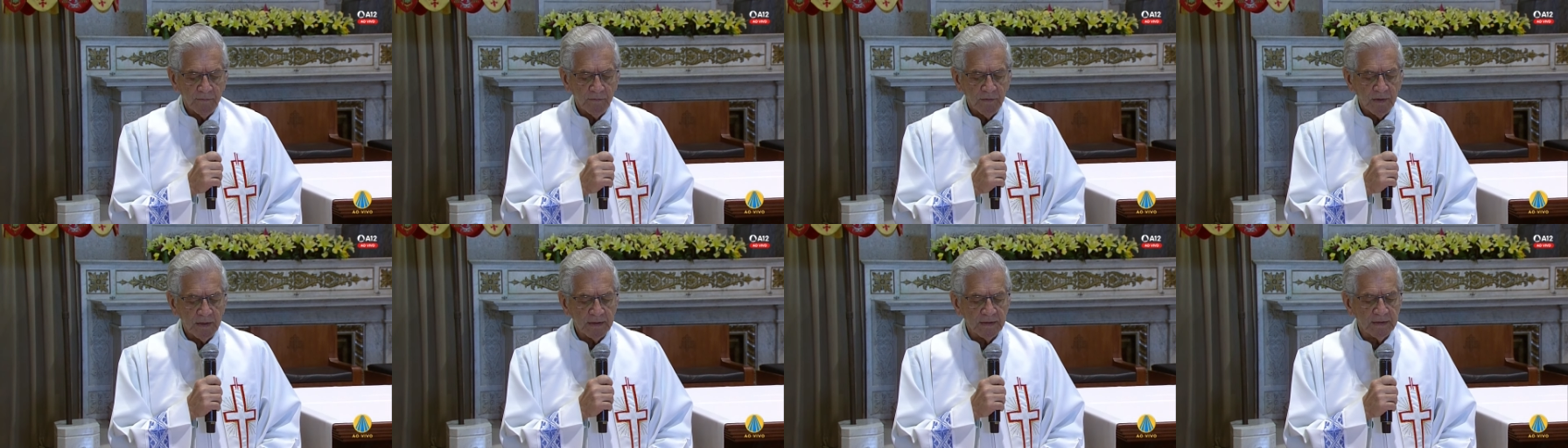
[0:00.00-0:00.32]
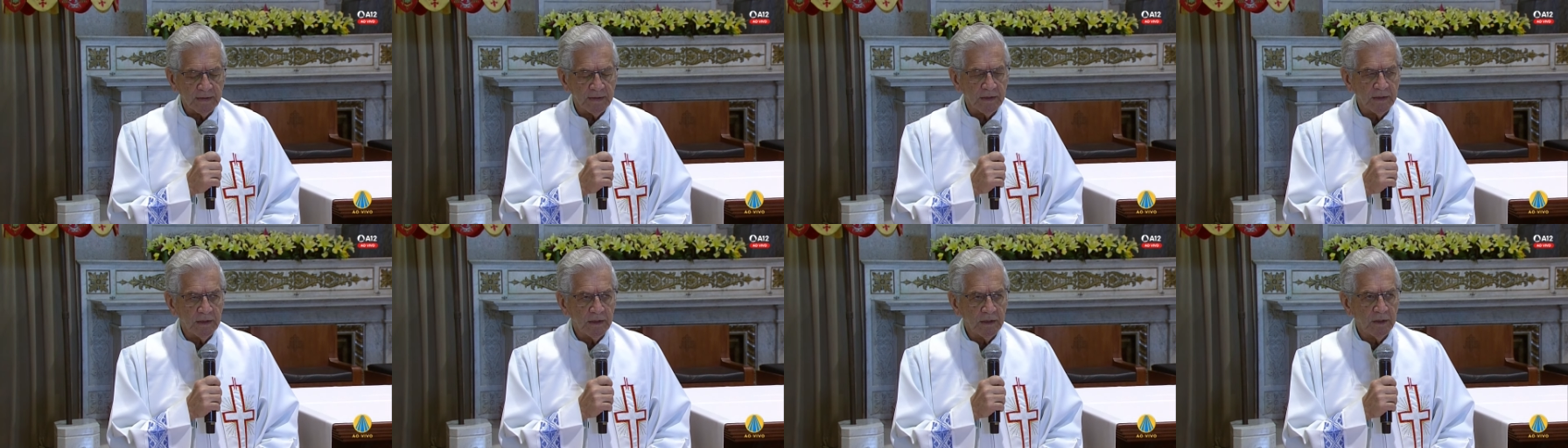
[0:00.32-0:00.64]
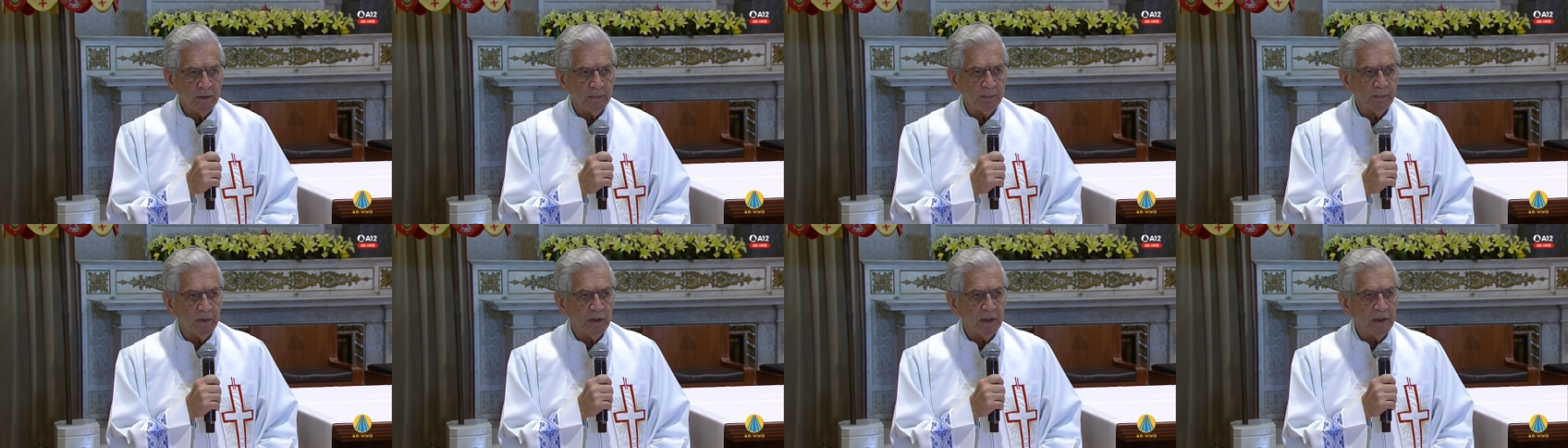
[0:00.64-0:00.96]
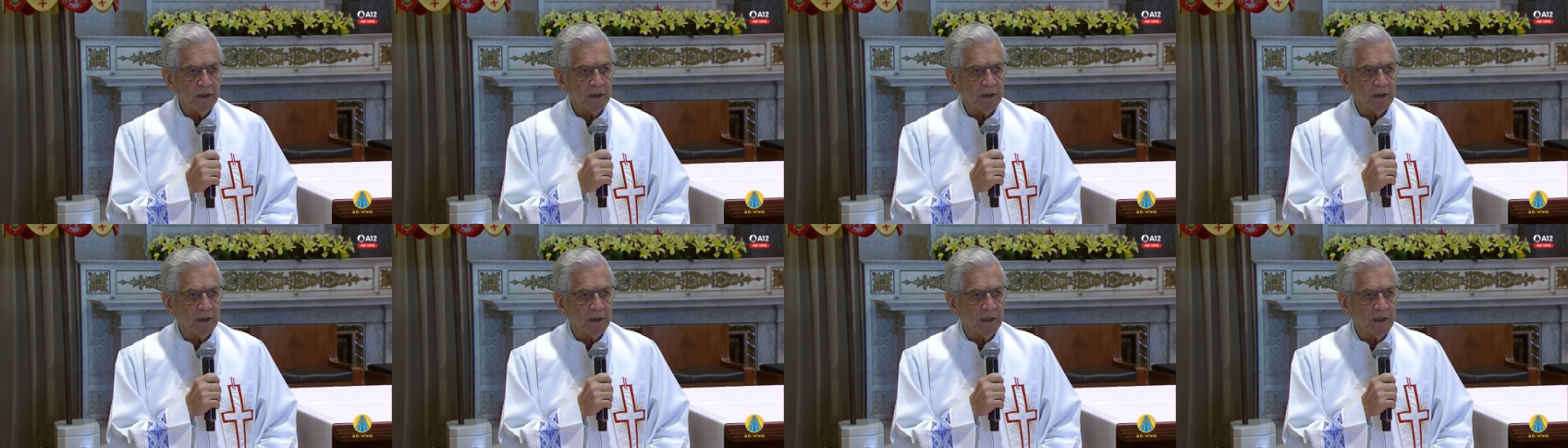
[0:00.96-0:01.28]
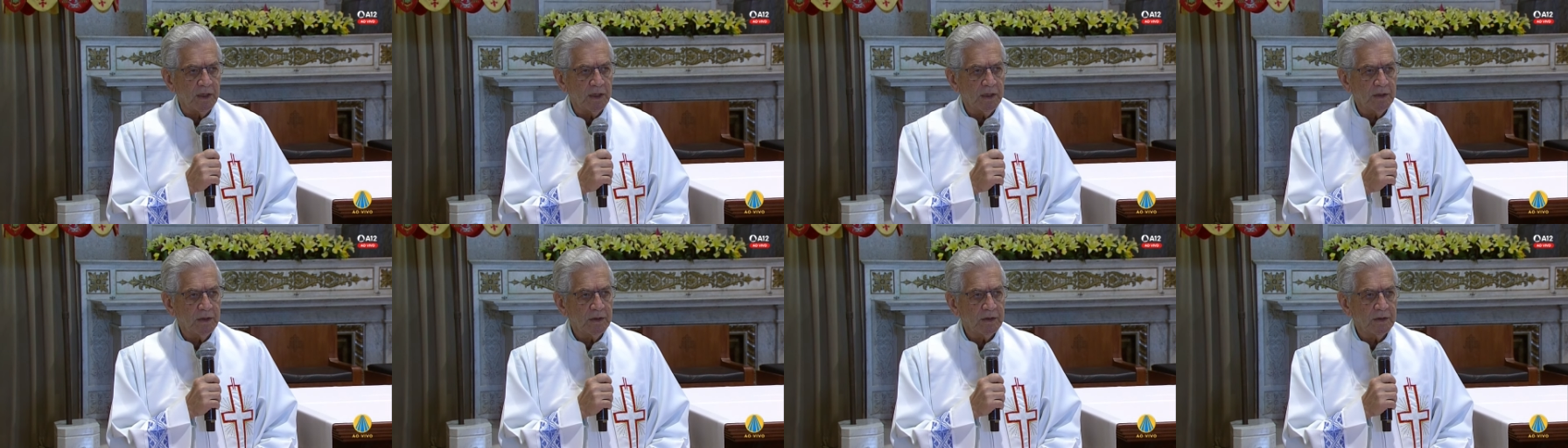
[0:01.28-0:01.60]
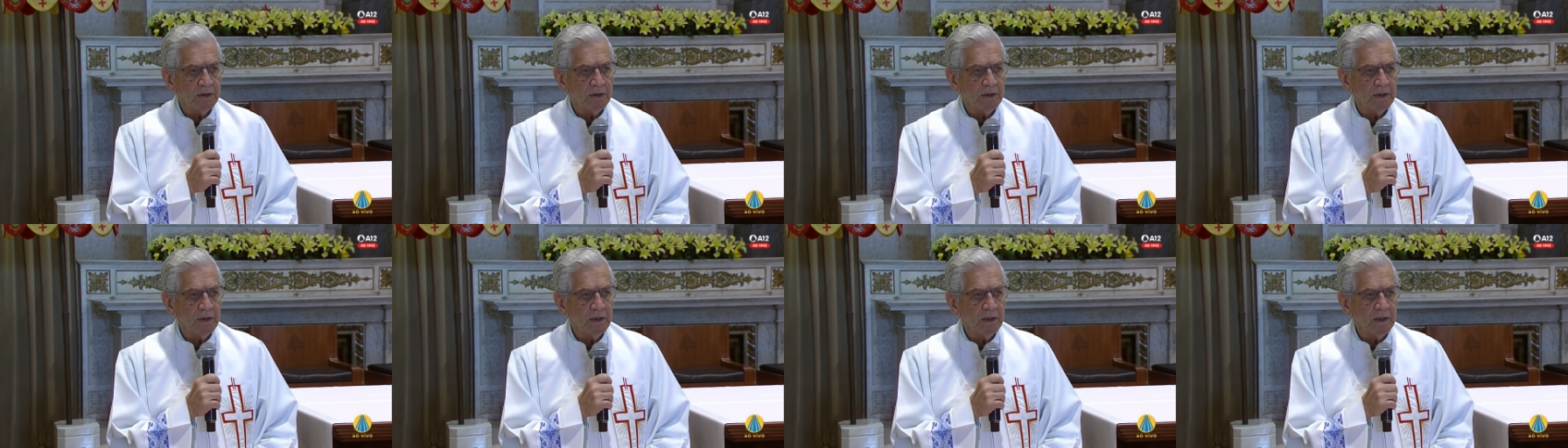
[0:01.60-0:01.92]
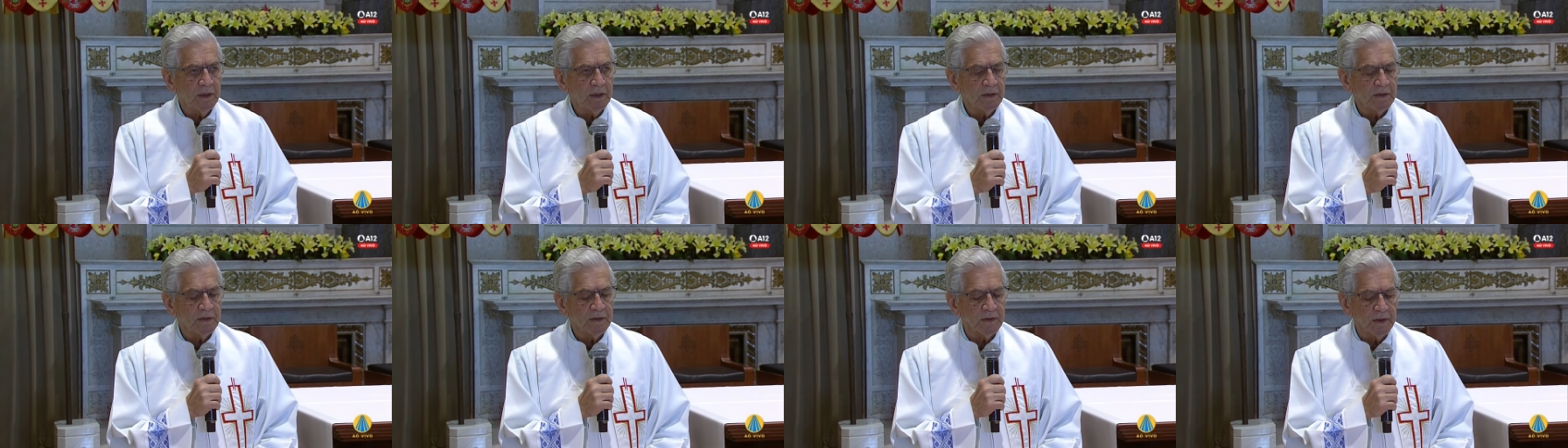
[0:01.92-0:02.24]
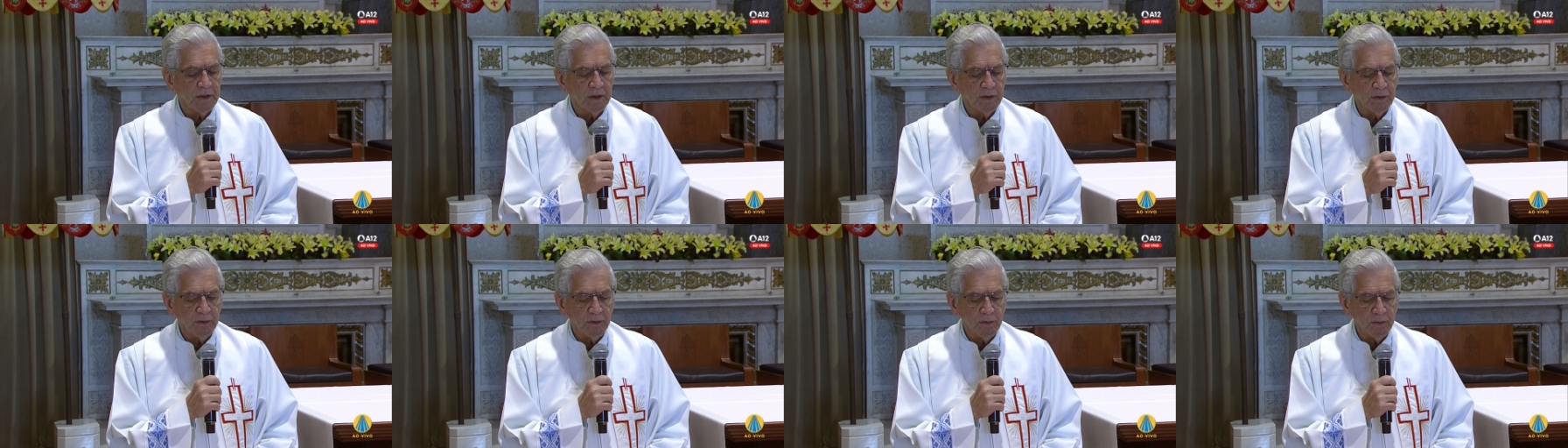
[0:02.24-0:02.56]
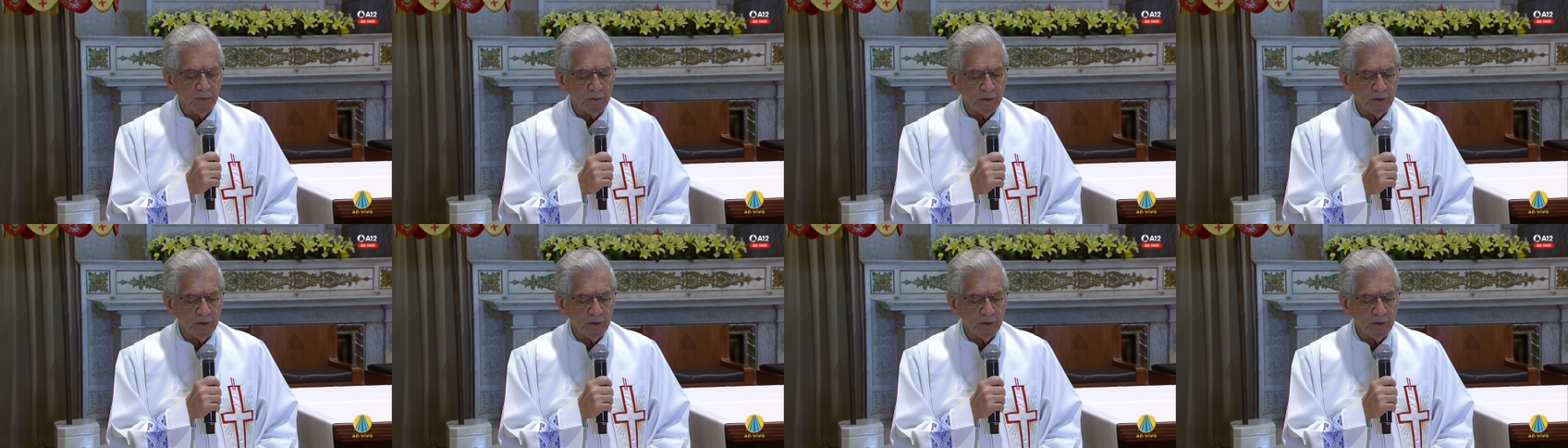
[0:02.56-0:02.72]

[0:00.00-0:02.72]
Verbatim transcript: fazer penitência rezando o